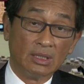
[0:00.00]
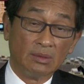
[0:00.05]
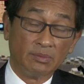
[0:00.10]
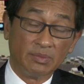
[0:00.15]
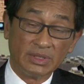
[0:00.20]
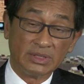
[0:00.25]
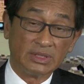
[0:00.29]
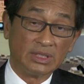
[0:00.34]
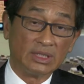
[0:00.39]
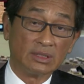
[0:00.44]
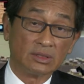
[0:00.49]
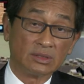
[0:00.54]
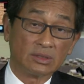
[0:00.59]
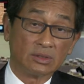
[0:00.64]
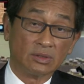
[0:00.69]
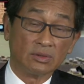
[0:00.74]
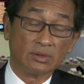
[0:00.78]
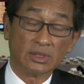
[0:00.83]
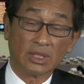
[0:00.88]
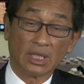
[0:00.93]
毕竟
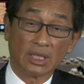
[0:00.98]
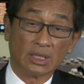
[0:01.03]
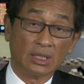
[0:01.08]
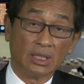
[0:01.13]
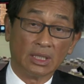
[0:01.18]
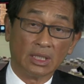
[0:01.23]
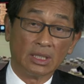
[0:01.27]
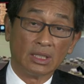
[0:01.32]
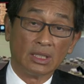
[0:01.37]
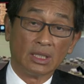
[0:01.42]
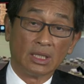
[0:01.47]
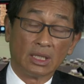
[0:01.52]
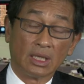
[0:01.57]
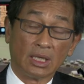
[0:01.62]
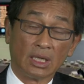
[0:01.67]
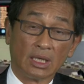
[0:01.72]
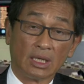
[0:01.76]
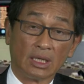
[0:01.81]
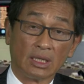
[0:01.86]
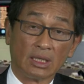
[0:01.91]
从那个
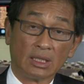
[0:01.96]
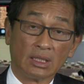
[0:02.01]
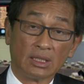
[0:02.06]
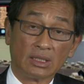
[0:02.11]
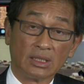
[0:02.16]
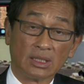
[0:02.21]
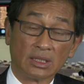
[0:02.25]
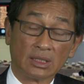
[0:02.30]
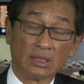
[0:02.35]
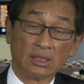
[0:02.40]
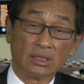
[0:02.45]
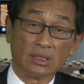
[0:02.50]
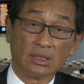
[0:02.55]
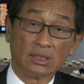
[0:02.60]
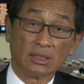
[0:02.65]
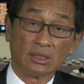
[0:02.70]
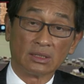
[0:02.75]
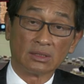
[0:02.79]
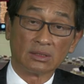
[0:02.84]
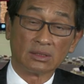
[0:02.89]
啊那
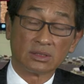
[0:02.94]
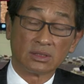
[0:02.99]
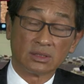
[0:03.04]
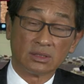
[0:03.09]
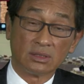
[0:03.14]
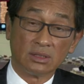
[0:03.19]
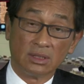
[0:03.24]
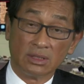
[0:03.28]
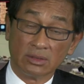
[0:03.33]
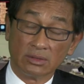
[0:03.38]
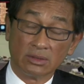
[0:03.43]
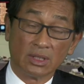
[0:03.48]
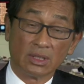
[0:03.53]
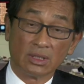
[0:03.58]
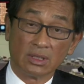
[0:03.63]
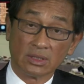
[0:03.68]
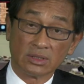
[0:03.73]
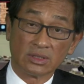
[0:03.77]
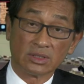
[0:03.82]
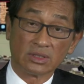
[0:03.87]
个六月
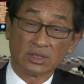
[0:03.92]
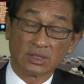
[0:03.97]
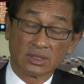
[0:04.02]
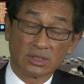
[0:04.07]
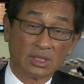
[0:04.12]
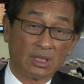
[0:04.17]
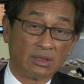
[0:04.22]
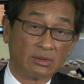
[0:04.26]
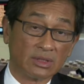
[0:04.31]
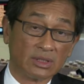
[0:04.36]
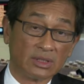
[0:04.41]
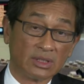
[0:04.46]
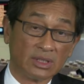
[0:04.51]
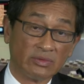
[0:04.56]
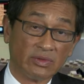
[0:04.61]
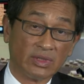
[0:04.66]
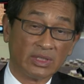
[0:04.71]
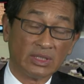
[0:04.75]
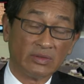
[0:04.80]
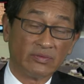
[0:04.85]
二十四号的低
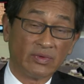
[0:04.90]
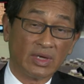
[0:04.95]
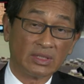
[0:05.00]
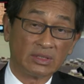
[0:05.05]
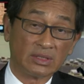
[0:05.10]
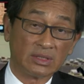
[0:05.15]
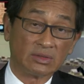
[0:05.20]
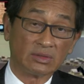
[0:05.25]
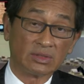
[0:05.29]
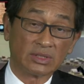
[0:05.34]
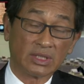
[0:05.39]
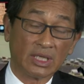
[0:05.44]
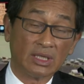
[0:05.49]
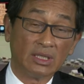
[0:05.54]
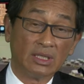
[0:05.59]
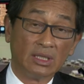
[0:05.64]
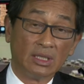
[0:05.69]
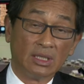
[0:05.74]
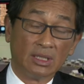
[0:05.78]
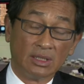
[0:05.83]
位一万九千
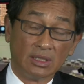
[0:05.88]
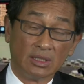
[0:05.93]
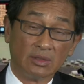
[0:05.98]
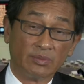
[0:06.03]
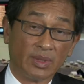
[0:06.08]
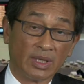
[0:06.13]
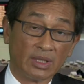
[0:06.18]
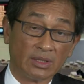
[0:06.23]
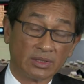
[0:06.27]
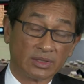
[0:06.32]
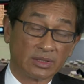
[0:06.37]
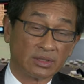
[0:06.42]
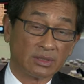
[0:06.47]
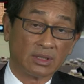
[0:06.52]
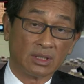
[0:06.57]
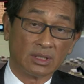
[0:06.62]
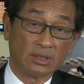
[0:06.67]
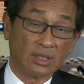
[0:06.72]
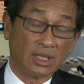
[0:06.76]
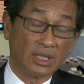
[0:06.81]
六百六十
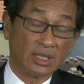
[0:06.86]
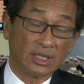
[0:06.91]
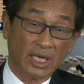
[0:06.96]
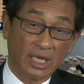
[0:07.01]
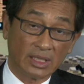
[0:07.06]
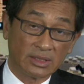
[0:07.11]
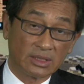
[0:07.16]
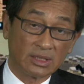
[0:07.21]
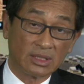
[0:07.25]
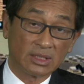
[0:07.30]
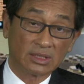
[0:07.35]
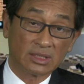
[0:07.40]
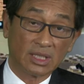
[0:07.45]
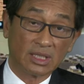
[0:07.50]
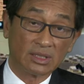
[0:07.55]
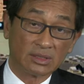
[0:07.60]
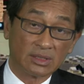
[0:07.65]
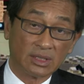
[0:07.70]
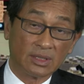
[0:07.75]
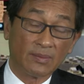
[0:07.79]
二点开启了
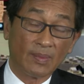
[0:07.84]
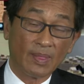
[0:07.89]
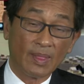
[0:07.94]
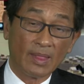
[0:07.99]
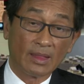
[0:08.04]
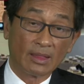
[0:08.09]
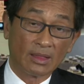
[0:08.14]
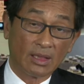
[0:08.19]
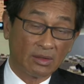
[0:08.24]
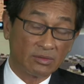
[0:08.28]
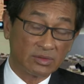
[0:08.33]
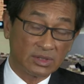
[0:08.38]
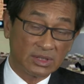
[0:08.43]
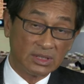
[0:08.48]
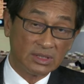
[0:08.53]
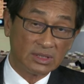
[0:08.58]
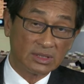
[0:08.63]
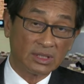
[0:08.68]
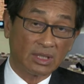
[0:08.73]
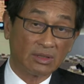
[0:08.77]
上升，到
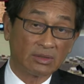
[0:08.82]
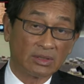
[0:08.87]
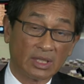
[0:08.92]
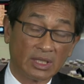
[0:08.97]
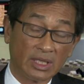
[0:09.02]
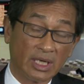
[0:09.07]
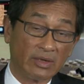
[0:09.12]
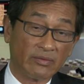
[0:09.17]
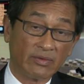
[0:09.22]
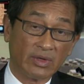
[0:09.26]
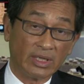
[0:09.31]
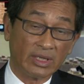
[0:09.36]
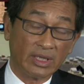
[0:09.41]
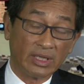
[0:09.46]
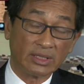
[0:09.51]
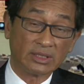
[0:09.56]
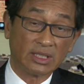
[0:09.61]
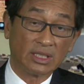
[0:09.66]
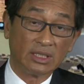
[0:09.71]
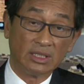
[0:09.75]
今早的两万
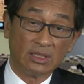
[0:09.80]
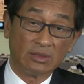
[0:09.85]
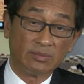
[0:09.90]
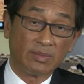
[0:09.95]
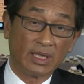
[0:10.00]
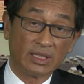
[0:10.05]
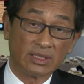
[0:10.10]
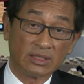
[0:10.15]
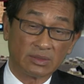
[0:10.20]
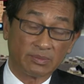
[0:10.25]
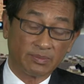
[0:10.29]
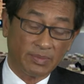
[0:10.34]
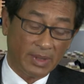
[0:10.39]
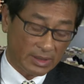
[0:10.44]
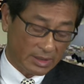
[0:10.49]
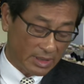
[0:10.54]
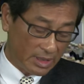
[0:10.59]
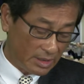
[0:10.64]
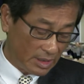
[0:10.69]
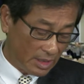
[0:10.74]
两千六百一十八
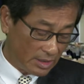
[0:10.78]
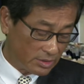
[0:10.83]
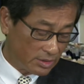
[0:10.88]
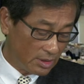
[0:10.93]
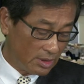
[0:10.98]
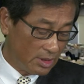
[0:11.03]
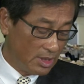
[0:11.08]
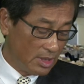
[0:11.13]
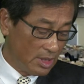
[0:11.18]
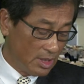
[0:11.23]
点来说。